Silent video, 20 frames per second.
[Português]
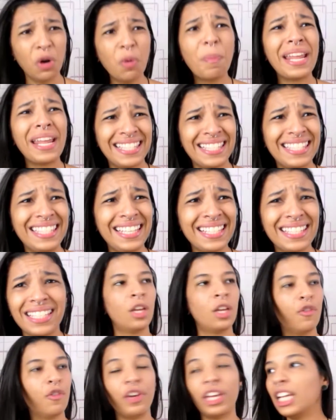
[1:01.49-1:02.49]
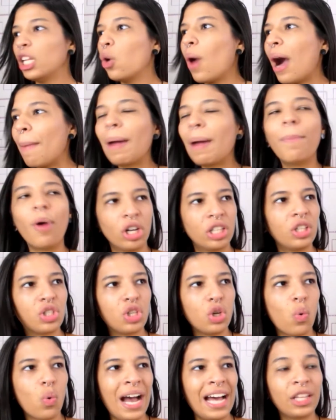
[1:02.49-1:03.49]
precisa? Fernando, eu abro a porta do seu
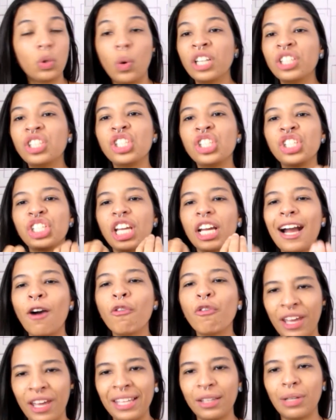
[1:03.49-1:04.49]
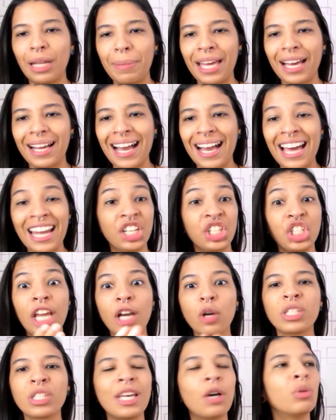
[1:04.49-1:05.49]
quarto, antes de chegar o vento na minha cara, chega
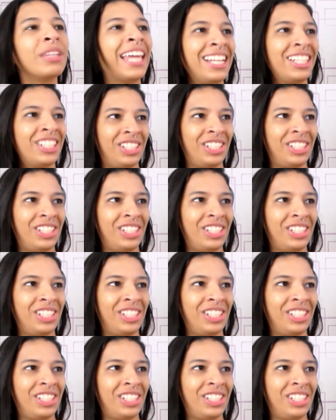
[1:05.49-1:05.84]
o seu dente.